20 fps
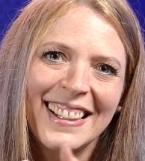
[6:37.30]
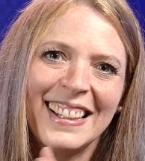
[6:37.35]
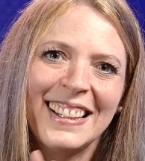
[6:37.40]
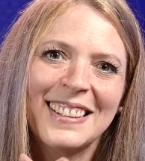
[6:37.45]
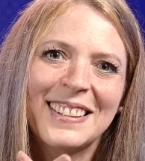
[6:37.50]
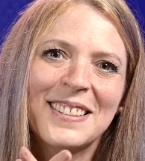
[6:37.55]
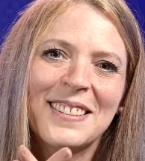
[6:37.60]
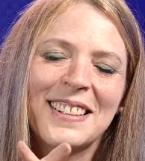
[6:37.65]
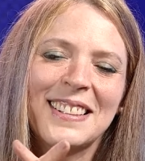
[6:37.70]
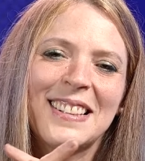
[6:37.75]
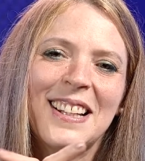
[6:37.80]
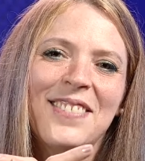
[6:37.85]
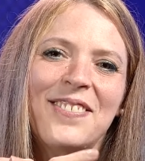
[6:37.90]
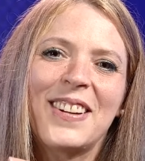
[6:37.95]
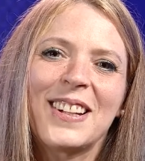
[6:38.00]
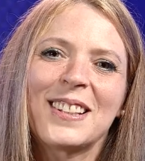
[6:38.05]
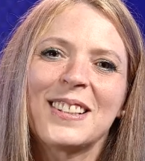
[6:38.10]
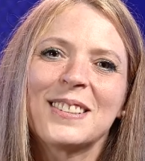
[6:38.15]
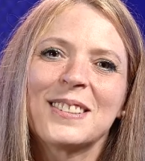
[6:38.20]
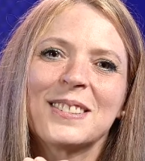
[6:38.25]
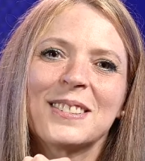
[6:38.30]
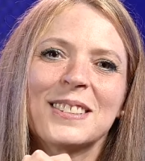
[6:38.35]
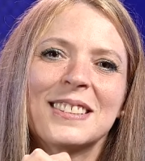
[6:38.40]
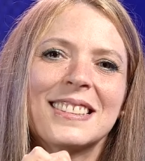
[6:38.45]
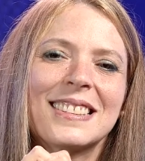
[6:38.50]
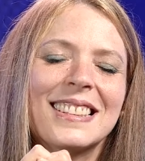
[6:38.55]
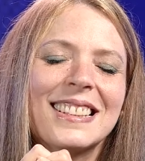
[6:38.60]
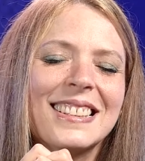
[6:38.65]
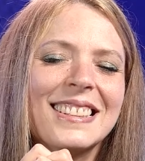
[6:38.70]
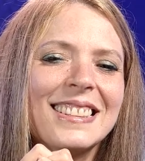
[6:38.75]
Então ele está falando
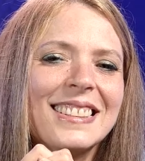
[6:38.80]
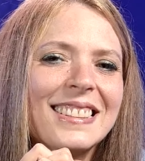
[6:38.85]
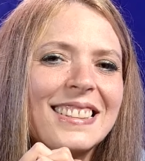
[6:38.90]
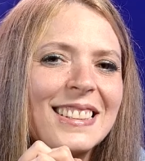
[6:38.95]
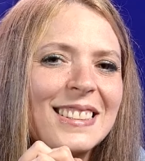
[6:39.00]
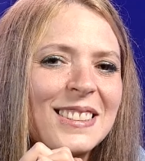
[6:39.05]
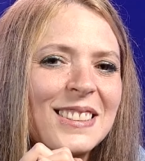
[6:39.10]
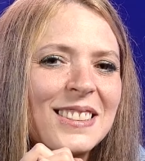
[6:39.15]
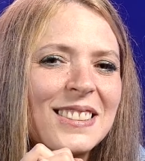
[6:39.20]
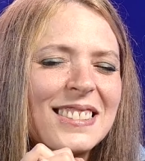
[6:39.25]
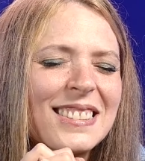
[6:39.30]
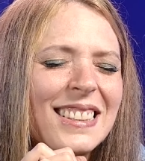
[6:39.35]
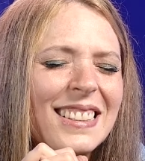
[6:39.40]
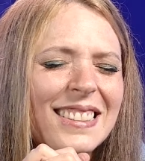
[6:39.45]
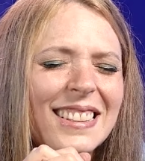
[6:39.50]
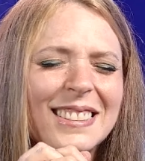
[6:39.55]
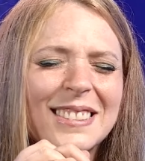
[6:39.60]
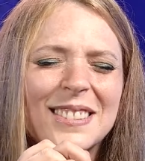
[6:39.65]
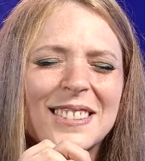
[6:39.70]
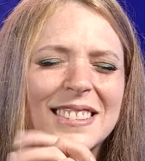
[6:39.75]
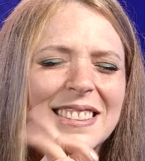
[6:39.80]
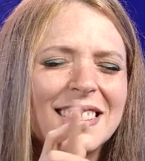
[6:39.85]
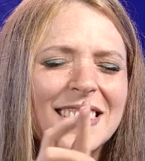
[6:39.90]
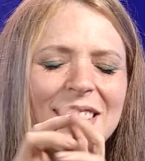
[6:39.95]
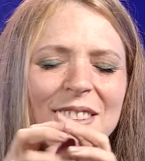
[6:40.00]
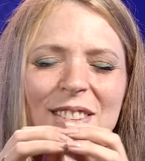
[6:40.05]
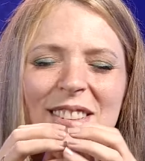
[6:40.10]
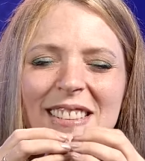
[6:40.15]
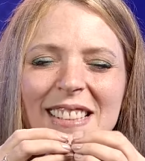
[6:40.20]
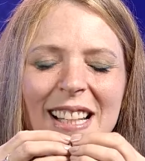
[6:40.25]
tantas tantas coisas,
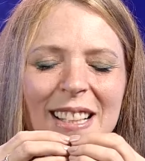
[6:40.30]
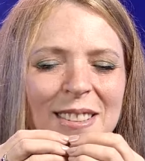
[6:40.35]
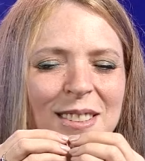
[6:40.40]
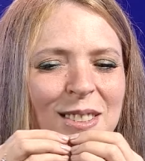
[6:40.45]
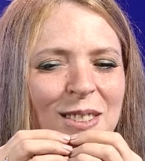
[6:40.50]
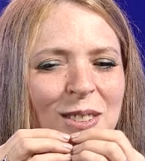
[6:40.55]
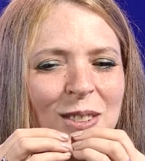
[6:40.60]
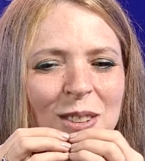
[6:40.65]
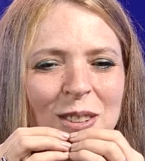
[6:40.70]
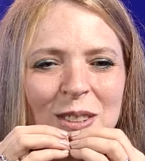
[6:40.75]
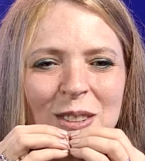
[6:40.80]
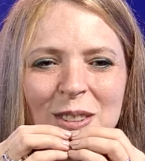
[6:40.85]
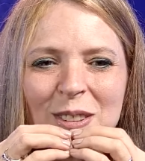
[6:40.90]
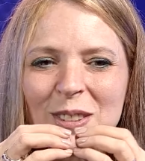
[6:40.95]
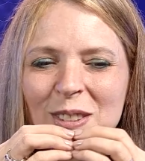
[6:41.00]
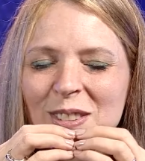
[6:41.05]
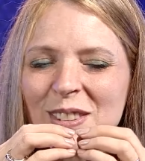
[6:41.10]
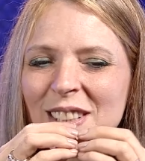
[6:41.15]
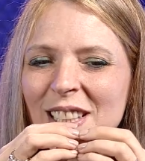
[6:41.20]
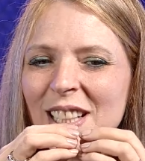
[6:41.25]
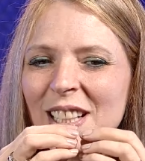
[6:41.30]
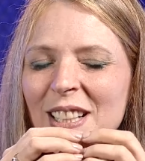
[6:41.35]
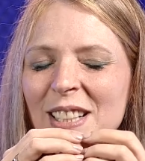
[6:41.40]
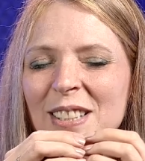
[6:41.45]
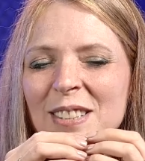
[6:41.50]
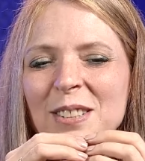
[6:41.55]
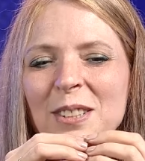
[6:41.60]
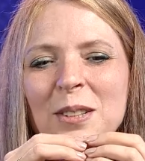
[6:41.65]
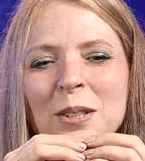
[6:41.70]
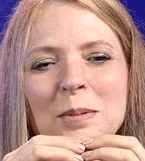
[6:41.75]
tantos tesouros
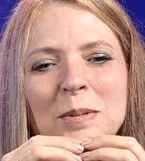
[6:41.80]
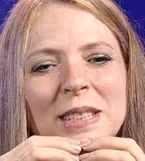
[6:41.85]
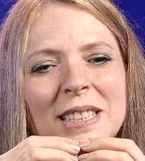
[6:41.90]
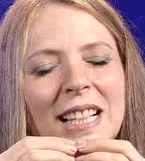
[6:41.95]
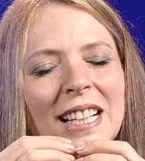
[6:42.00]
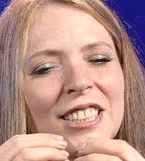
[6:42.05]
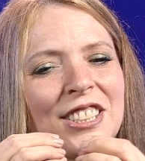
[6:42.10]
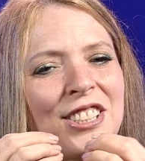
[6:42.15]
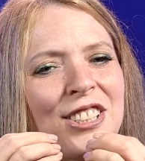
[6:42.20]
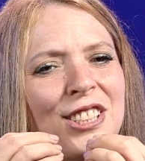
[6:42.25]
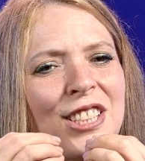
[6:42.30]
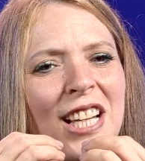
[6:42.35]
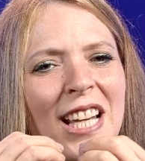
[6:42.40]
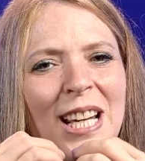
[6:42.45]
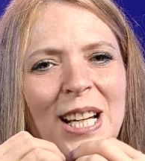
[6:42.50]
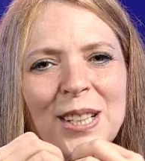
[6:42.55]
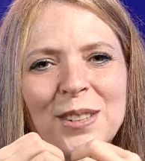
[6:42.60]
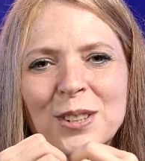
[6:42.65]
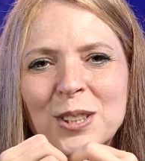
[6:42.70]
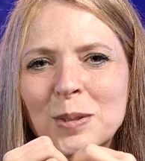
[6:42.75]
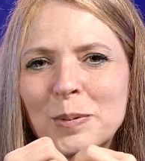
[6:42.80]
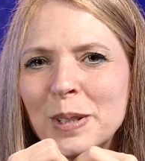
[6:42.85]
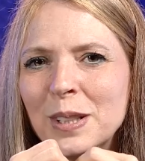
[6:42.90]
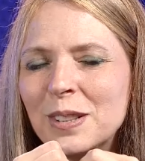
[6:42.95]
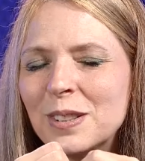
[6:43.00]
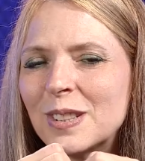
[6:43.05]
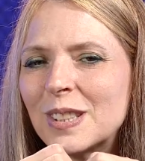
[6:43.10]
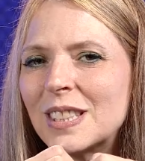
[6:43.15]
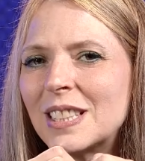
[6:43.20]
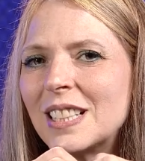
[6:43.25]
de como estar cheio do
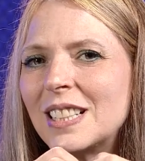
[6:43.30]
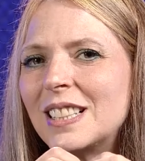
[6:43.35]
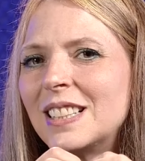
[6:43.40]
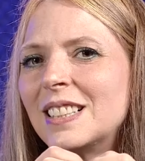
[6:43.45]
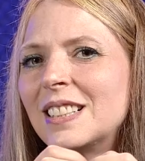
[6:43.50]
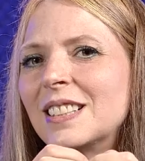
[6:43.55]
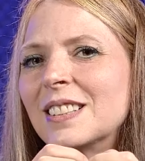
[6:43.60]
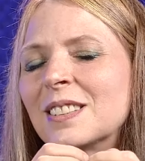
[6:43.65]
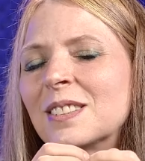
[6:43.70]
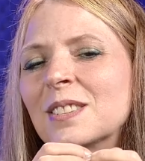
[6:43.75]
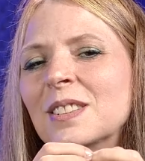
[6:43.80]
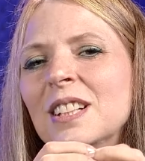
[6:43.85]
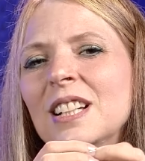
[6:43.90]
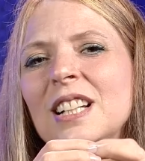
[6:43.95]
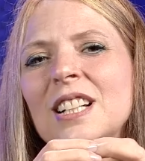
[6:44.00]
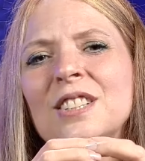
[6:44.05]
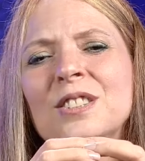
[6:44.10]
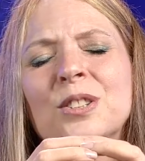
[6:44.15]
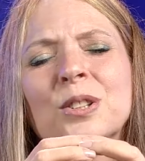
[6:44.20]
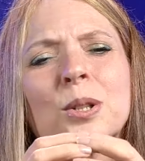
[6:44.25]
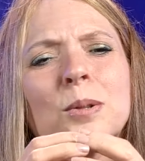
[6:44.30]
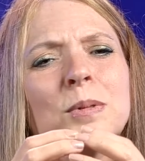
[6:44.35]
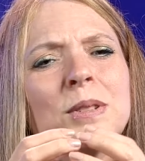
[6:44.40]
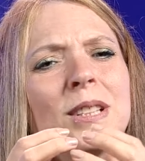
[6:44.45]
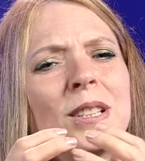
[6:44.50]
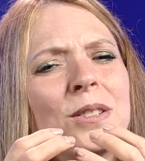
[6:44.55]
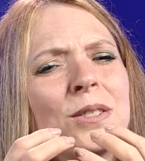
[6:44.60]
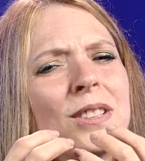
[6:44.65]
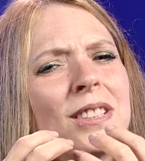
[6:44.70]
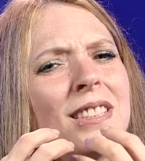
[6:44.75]
Espírito Santo, de como
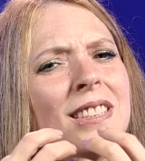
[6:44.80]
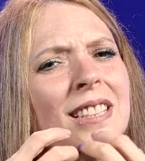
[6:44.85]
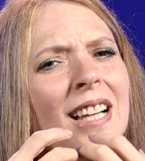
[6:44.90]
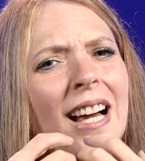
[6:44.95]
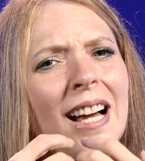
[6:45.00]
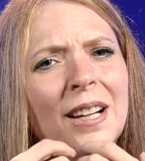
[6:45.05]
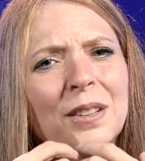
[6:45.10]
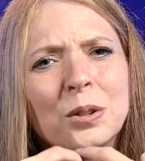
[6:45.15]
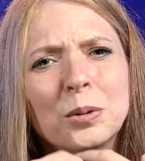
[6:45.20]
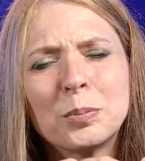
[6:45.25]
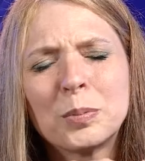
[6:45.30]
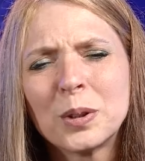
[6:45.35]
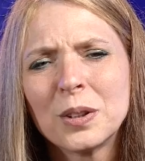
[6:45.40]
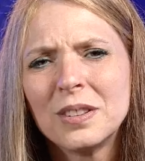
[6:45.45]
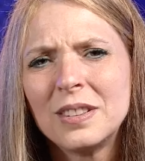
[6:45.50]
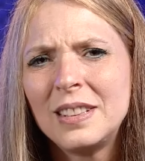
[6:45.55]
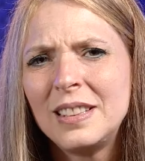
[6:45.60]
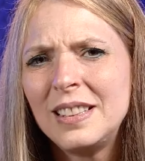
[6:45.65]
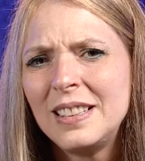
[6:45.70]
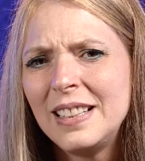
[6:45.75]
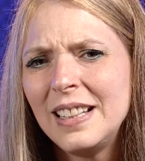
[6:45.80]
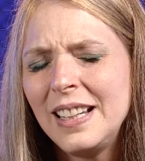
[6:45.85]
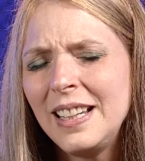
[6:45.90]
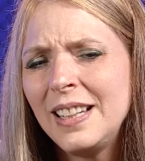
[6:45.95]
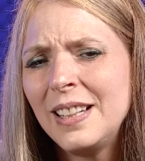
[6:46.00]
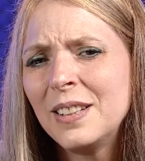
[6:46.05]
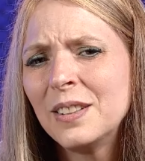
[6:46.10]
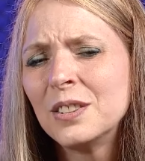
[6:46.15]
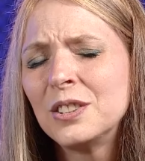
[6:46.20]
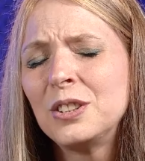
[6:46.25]
ser usado por
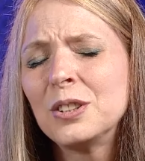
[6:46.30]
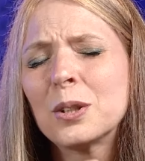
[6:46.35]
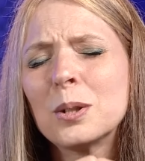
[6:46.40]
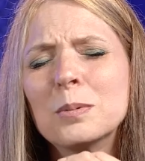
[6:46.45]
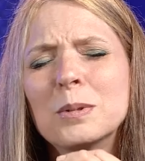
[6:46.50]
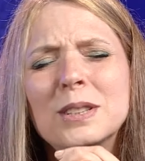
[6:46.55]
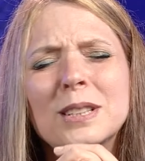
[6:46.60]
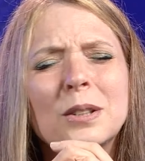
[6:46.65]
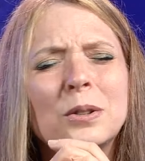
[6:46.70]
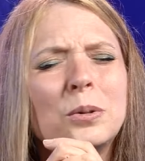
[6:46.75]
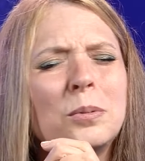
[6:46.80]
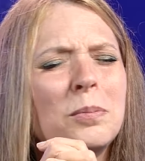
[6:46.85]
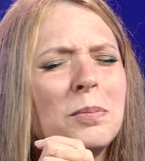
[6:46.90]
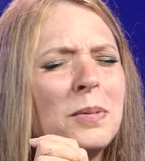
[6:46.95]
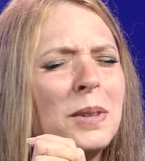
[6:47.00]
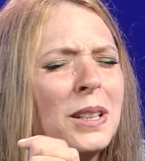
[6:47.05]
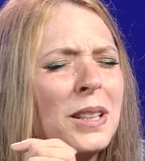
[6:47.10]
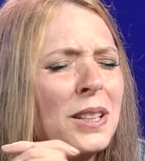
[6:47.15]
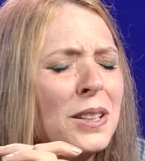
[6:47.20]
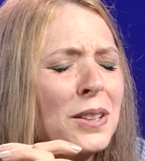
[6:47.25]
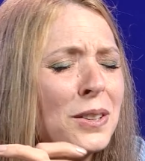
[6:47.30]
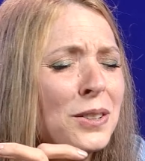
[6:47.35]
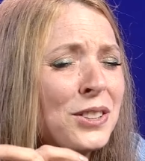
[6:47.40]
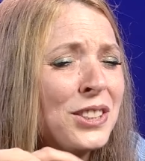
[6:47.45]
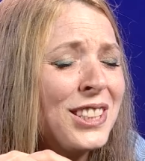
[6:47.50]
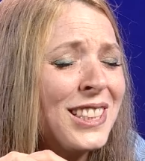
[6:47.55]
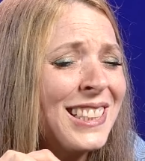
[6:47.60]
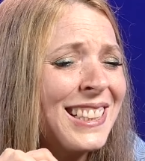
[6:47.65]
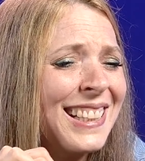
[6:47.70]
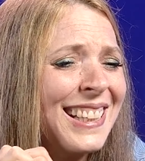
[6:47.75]
Deus, de como ser
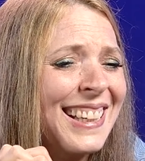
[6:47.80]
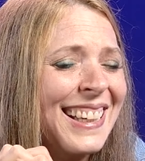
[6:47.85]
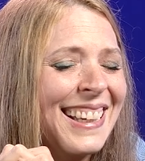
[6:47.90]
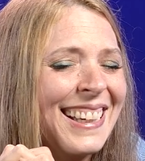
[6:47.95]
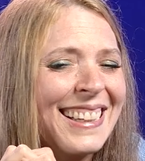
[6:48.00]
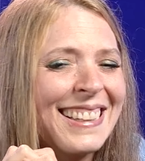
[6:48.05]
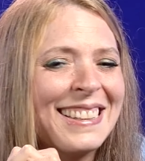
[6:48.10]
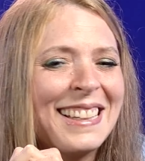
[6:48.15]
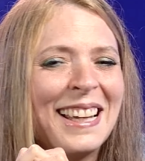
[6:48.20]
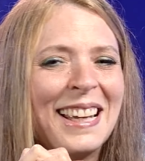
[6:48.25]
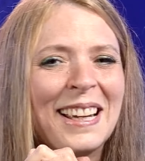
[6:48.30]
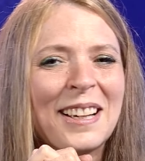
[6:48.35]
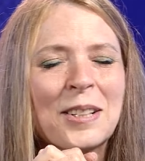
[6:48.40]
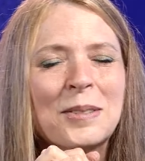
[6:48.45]
humilde, né?